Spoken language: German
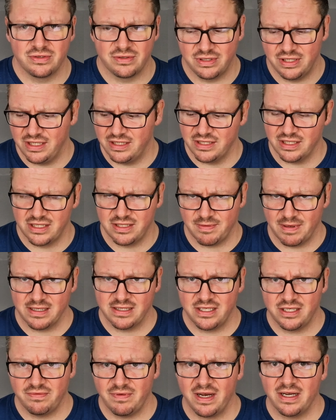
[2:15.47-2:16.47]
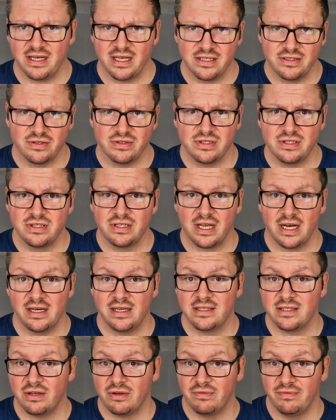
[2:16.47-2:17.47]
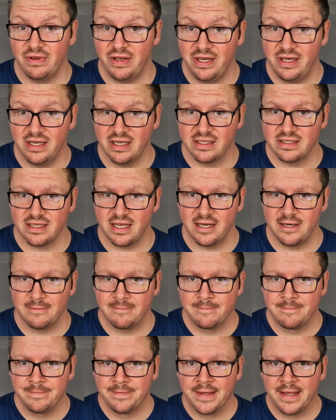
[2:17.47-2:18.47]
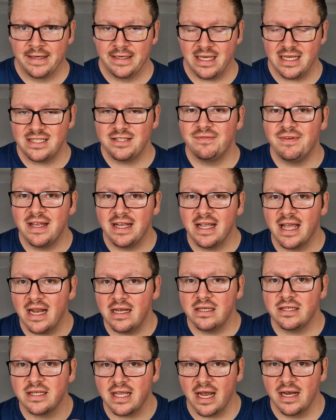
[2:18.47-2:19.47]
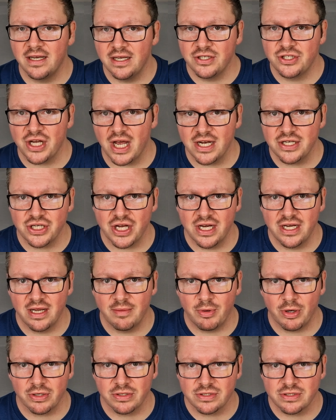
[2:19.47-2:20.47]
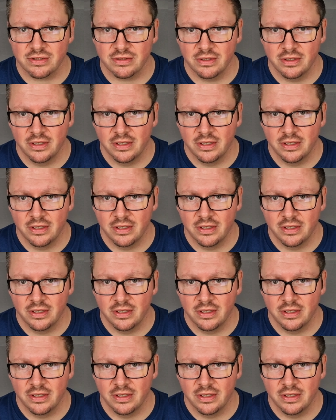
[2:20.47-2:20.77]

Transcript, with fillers: diese 20 Watt. Ansonsten kann das auch weniger sein. Deswegen hätte ich gerne den Charger in der Box.